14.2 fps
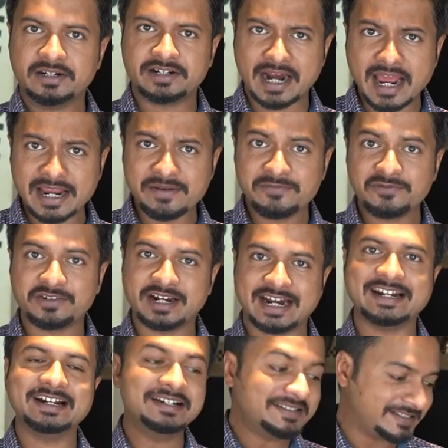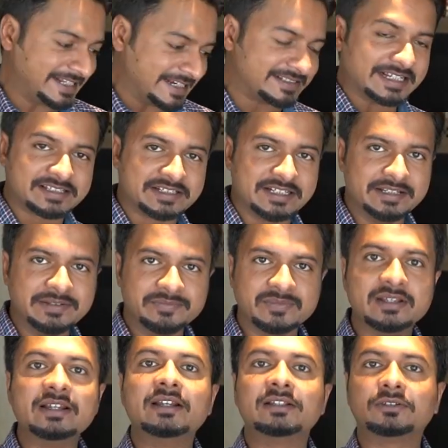ट्रायम्फ ट्राइडेंट 660
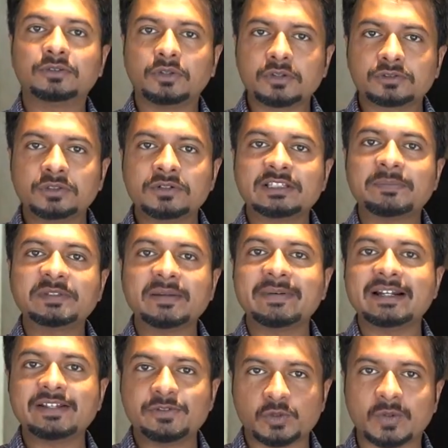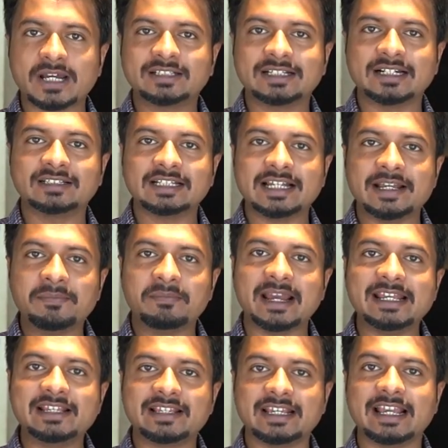तो दोस्तों सबसे पहले शुरुआत करते हैं
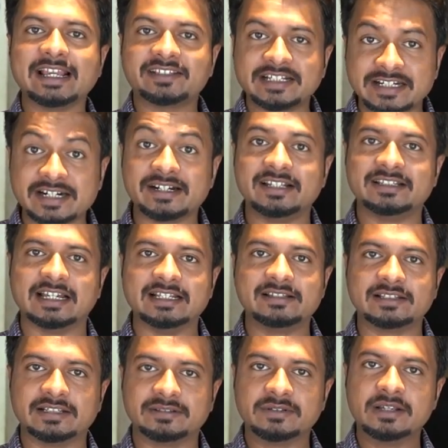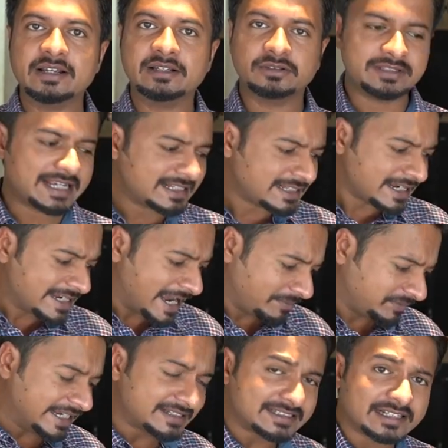बाइक के एक्सटीरियर डिज़ाइन से तो जैसा कि आप
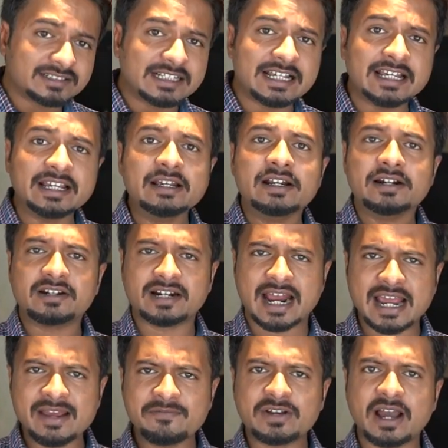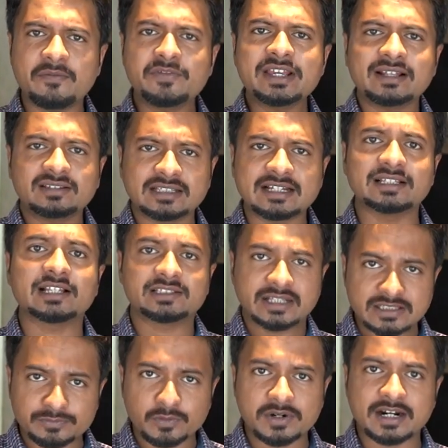देख सकते हैं ट्रायम्फ काफ़ी हद तक
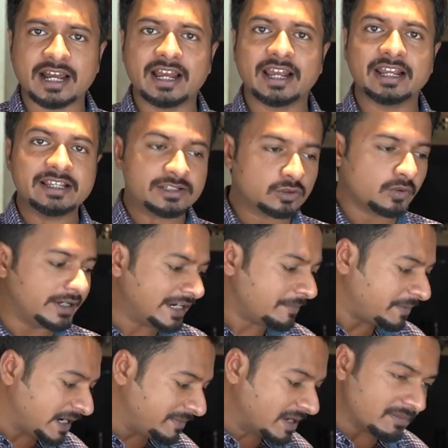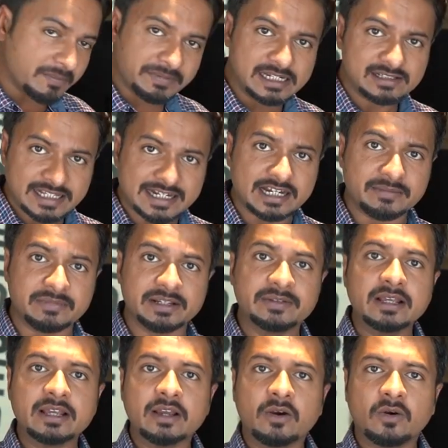सक्सेसफुल रहा है इसको एक प्रीमियम अपील देने में
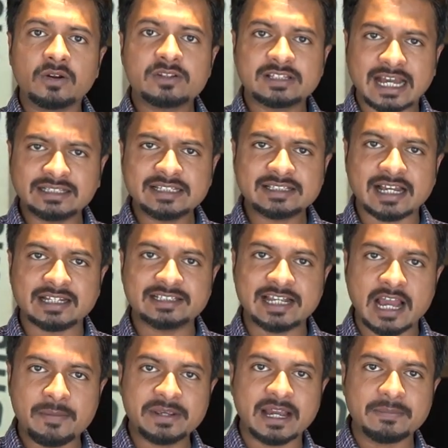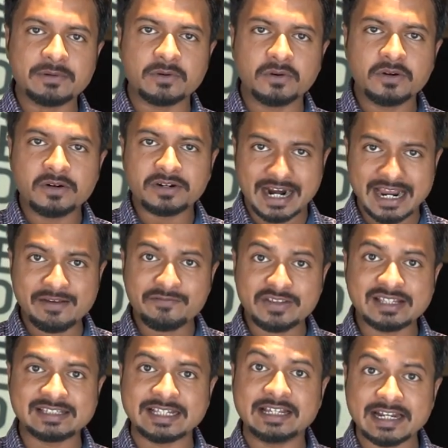और साथ ही साथ यहाँ पर आपको ट्रायम्फ
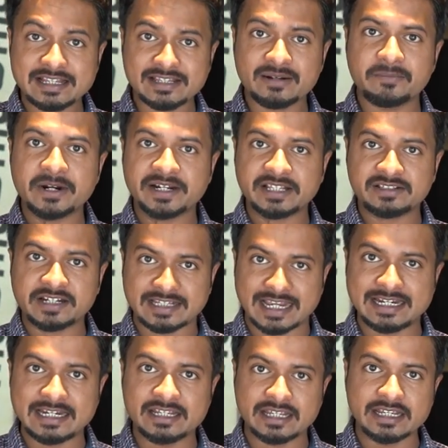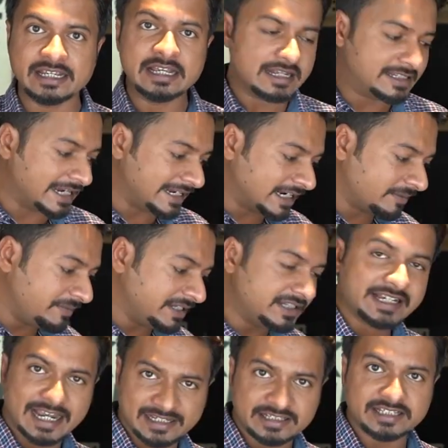की सिग्नेचर ब्रिटिश डिज़ाइनिंग की झलक भी
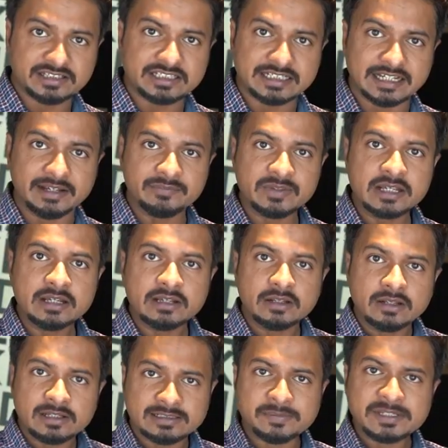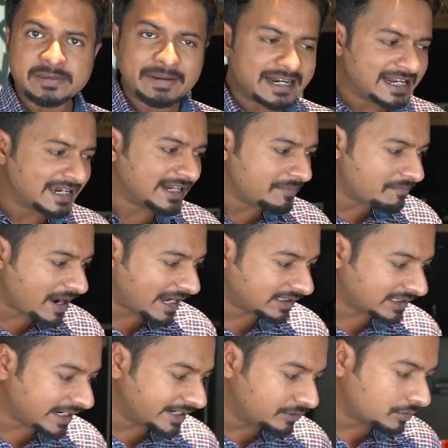दिखाई देती है सबसे पहले अगर हम बात
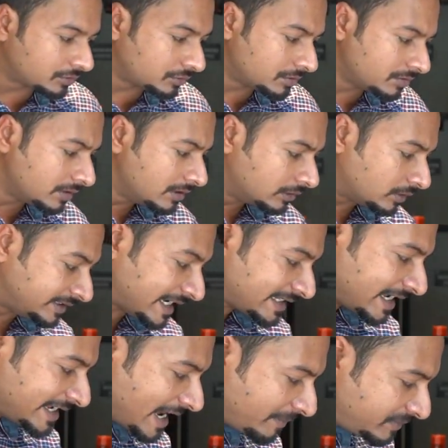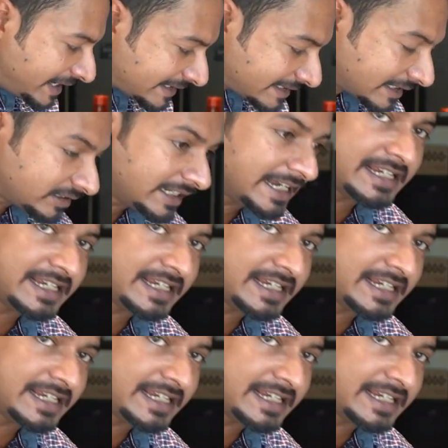करें दोस्तों तो जैसा कि आप देख सकते